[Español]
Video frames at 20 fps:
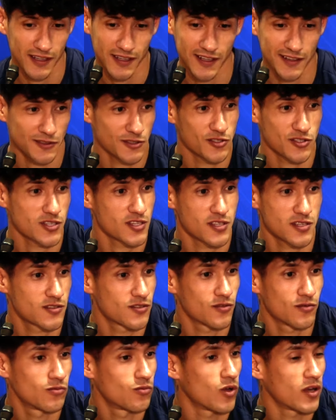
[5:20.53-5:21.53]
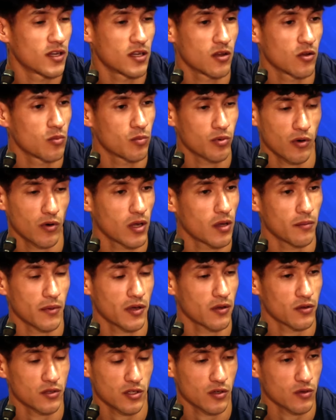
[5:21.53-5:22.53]
entonces no hay ningún problema,
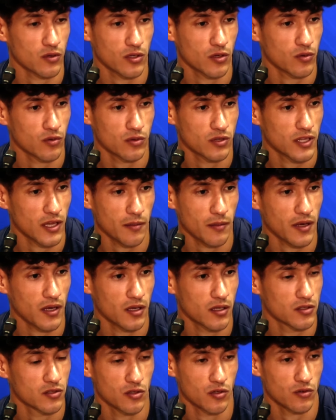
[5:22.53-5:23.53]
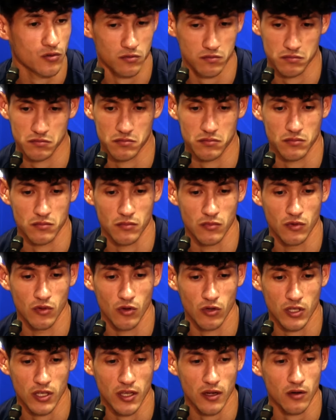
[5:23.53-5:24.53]
yo no tengo ningún tema, yo
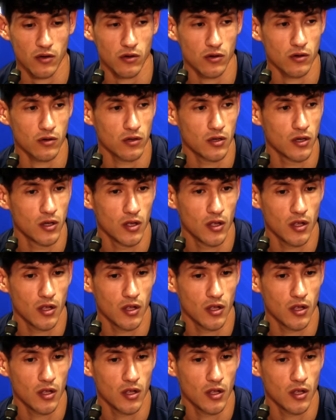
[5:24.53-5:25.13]
no, quiero